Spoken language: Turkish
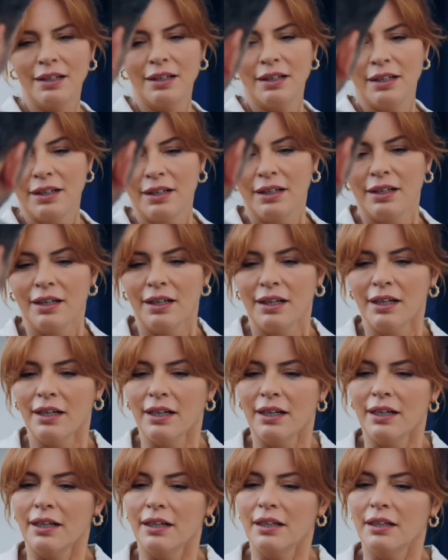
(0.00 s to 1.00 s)
ne oldu?
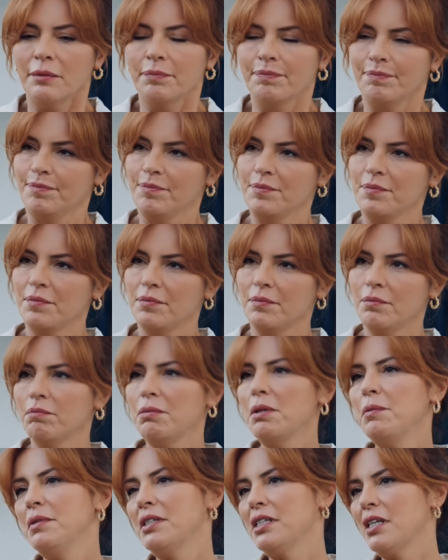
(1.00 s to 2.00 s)

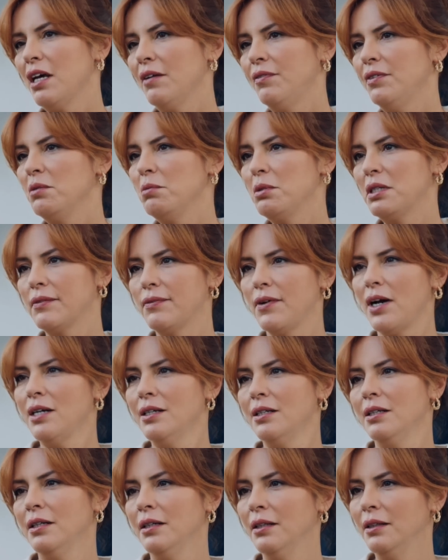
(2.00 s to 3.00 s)
Bir misafirimiz
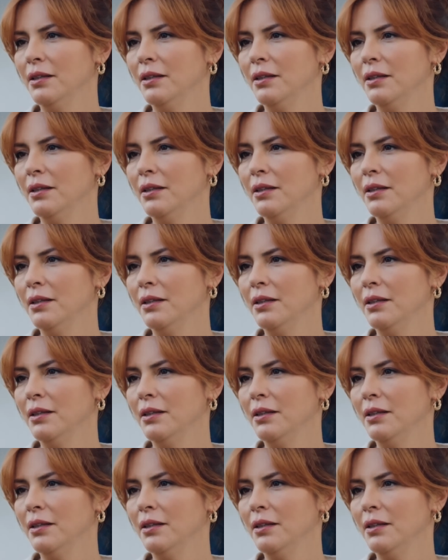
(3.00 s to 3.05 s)
var.